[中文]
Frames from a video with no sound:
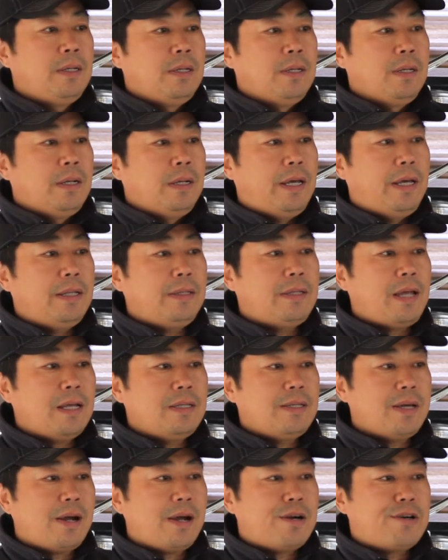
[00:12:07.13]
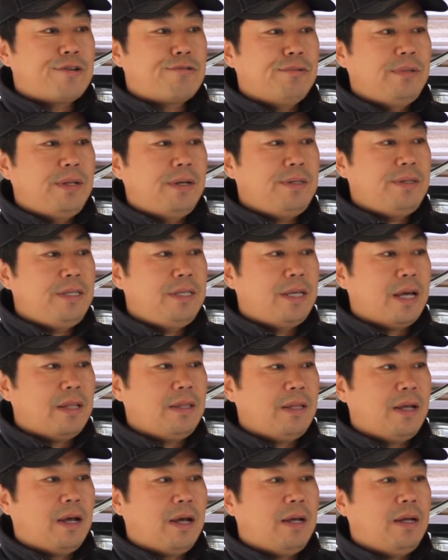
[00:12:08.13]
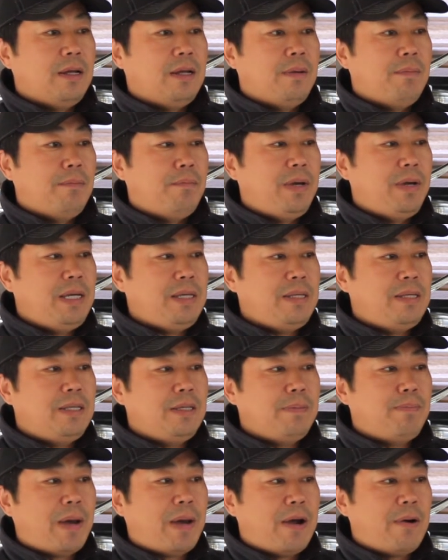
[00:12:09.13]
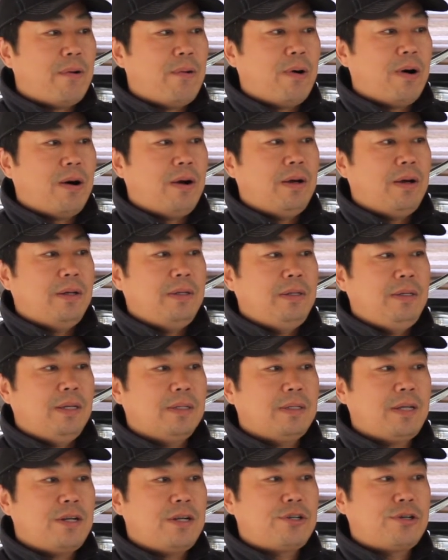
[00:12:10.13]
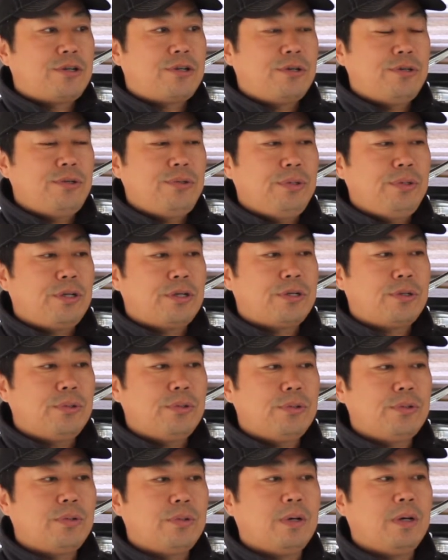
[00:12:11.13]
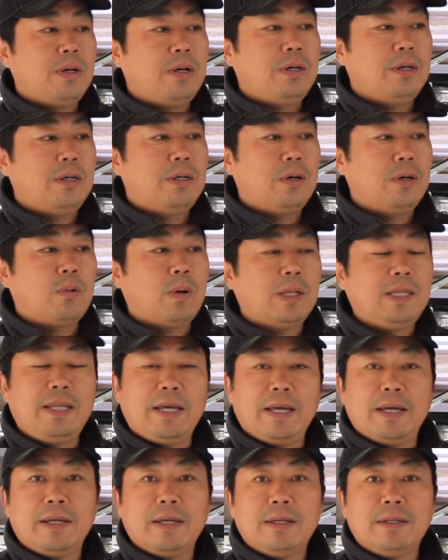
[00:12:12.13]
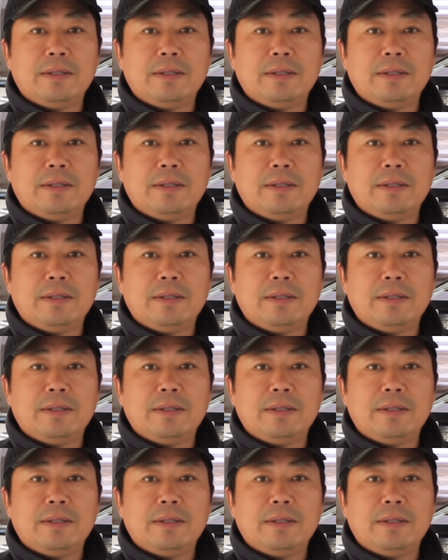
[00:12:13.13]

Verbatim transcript: 连大家耳熟能详的梅西百货也在持续的收缩和关店。